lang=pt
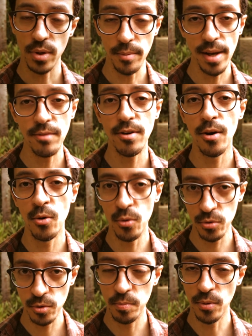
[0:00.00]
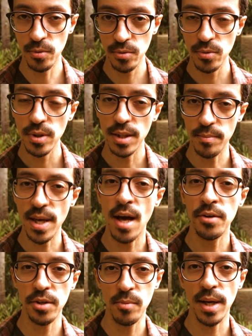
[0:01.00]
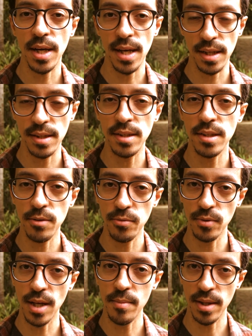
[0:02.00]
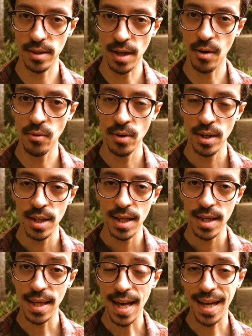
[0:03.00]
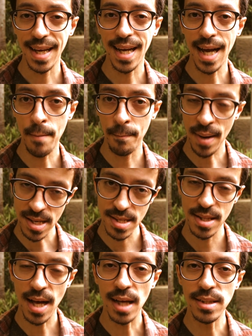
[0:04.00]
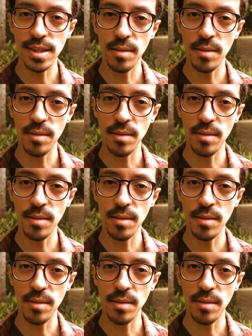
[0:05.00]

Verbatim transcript: O que me leva a outro ponto, que também acho que é uma característica fundamental, que é a capacidade